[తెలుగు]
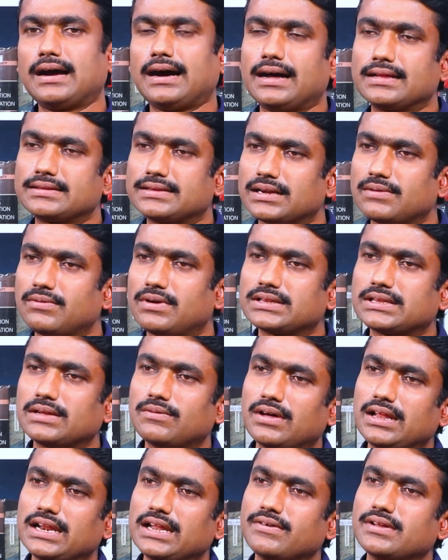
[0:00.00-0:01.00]
ఆ hmm. తర్వాత
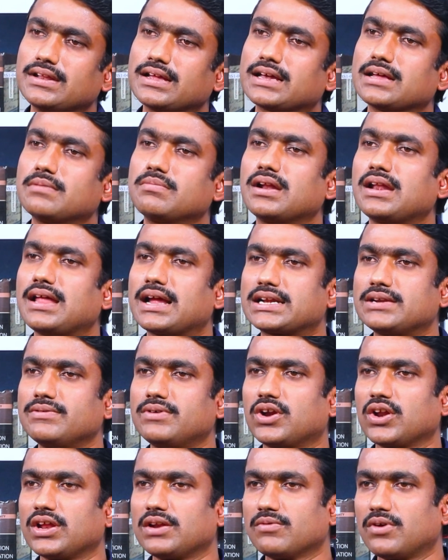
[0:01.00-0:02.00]
వాళ్ళు ఏమైనా క్రిమినల్
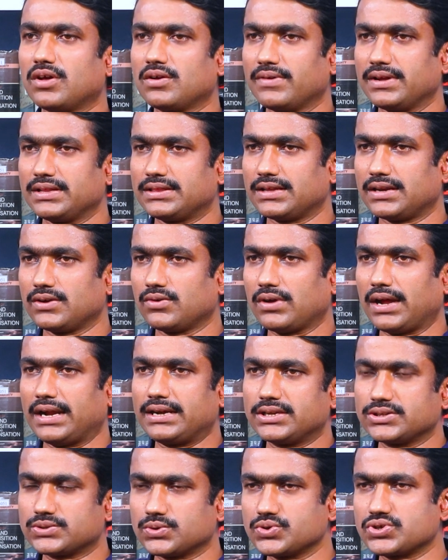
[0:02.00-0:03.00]
యాక్టివిటీలు ఇన్వాల్వ్ అయితేనో
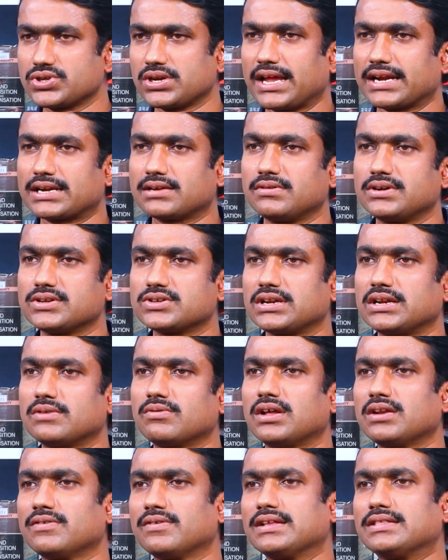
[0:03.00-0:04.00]
యాంటీ సోషల్ యాక్టివిటీస్లో
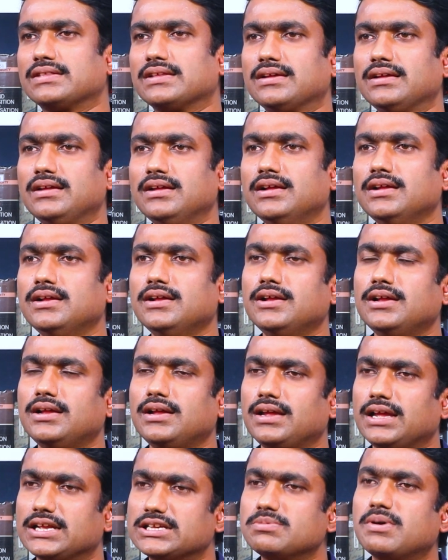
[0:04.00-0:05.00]
ఇన్వాల్వ్ అయితే
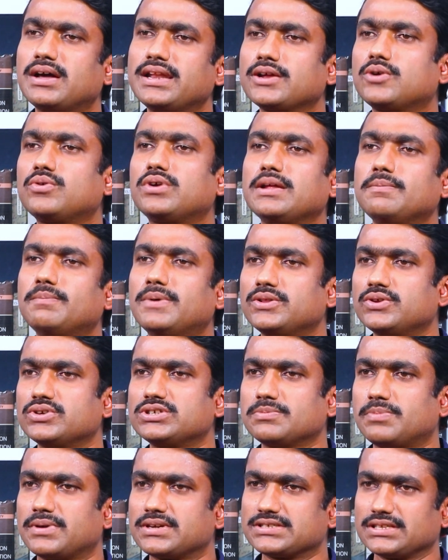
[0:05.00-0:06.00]
యజమానికి కూడా ఇబ్బంది
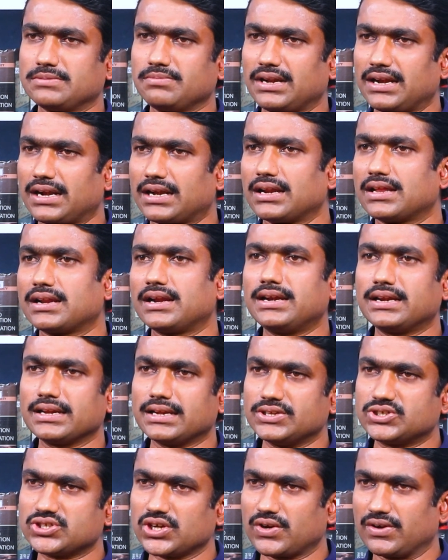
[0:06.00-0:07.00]
వచ్చే పరిస్థితి మీరు ఎట్లా
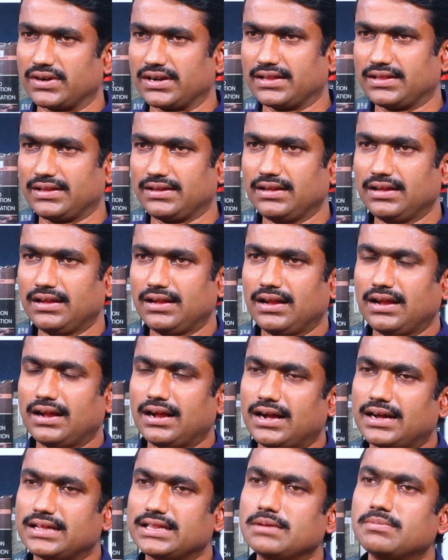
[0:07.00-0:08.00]
రెంట్కి ఇచ్చారు అనేది
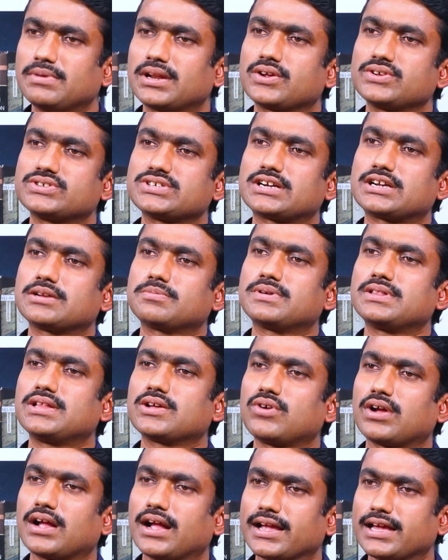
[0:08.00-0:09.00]
అదే మనకు
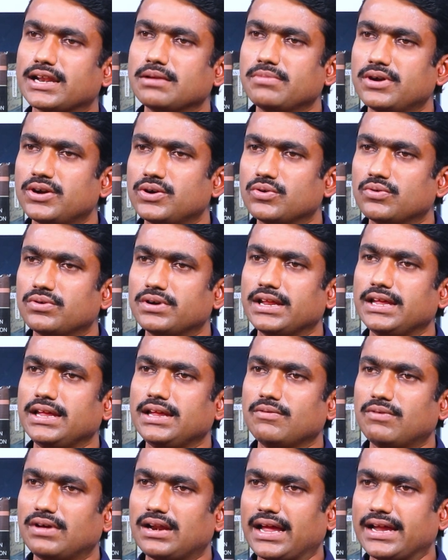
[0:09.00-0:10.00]
చట్టబద్ధంగా ఒక అగ్రిమెంట్ ఉండి
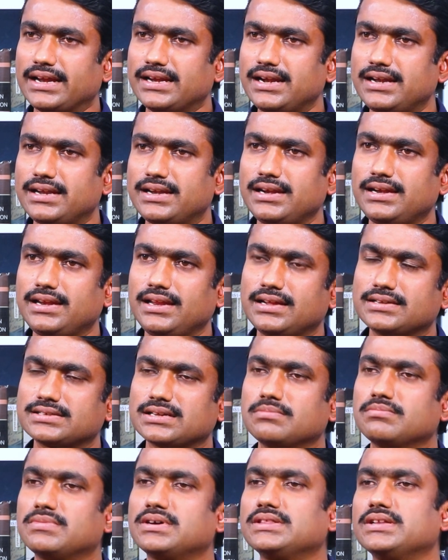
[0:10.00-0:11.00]
వాళ్ళ ఐడెంటిటీకి
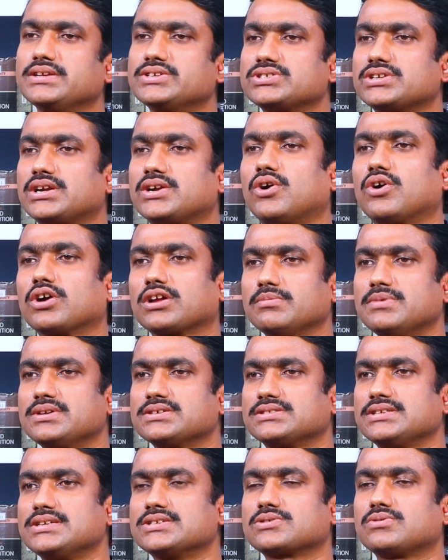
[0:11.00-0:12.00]
సంబంధించిన
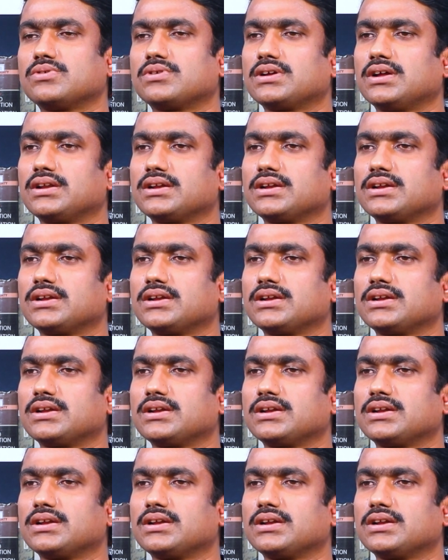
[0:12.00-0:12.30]
డాక్యుమెంట్స్ తీసుకొని